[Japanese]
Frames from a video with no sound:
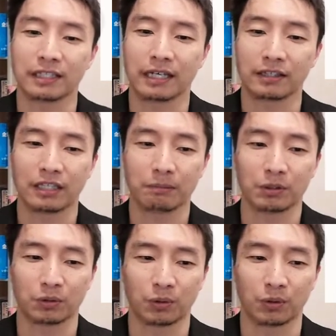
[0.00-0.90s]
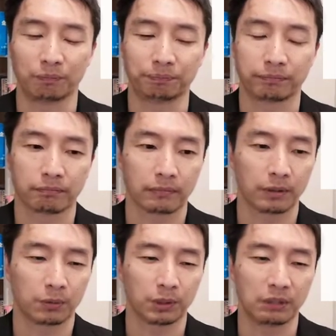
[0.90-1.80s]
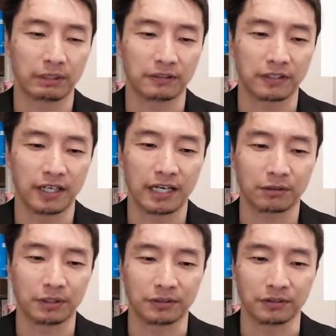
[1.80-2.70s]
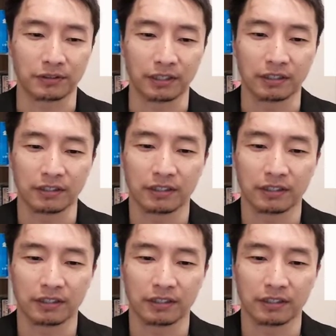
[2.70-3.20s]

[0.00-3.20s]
際やってみると、このいわゆる制約率ですね。